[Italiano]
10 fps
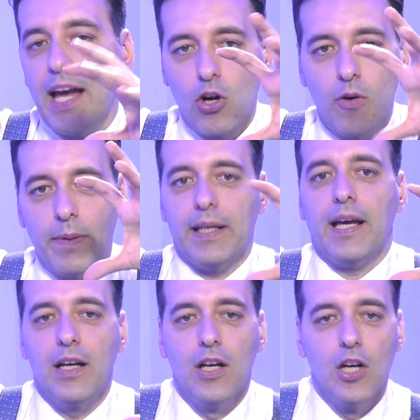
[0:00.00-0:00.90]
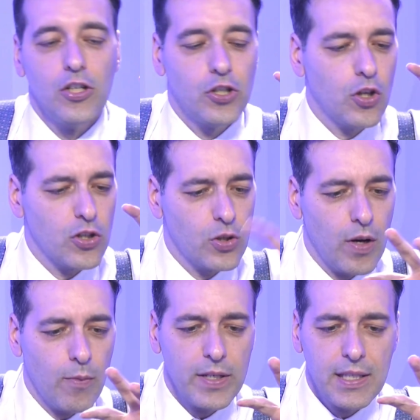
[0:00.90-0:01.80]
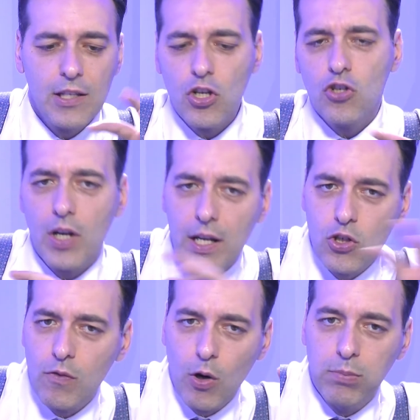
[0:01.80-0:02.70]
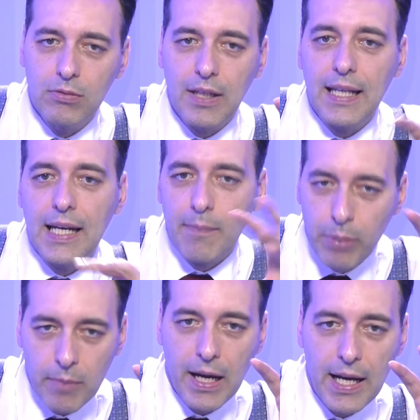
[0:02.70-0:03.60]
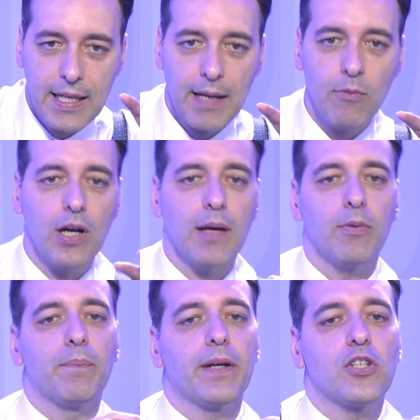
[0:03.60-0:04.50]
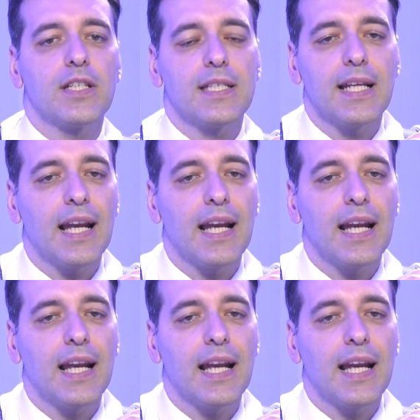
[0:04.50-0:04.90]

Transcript: Ecco perché ci costruiremo questa aggeggio, adesso ve l'ho buttata lì, poi magari saremo anche più precisi.